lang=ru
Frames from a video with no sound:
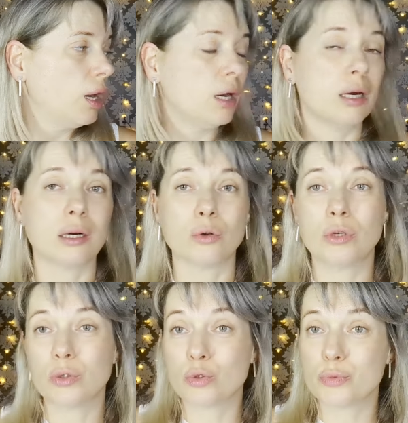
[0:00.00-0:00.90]
А, Коля
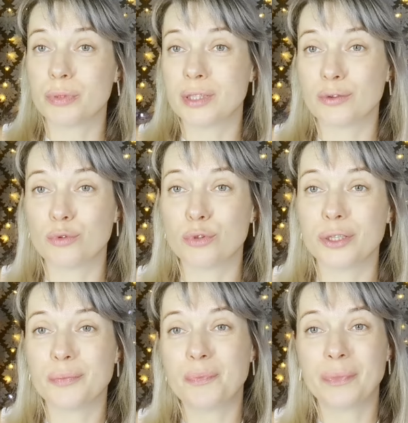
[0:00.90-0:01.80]
тут спит на фоне.
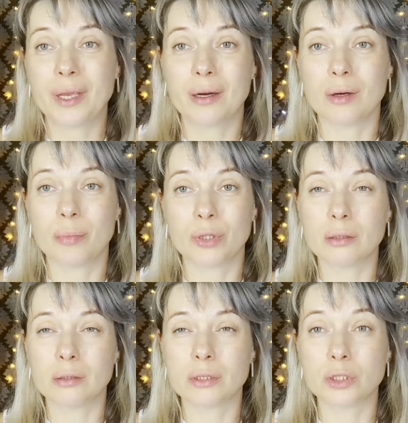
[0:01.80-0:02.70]
А, потом
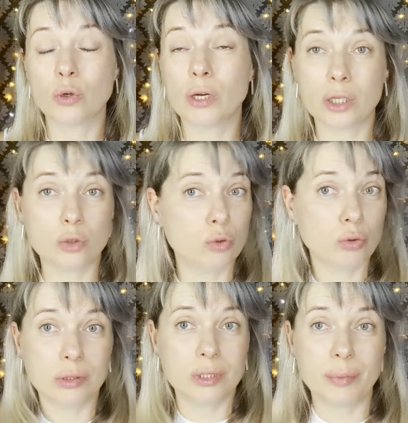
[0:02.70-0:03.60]
а, стройка
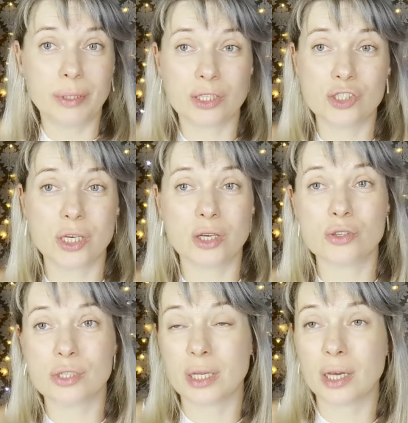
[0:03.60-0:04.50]
идет тут не
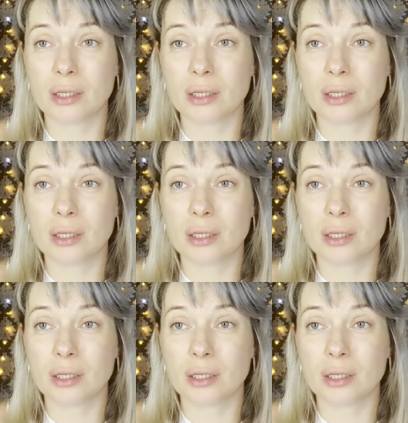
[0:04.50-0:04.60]
прекращающаяся.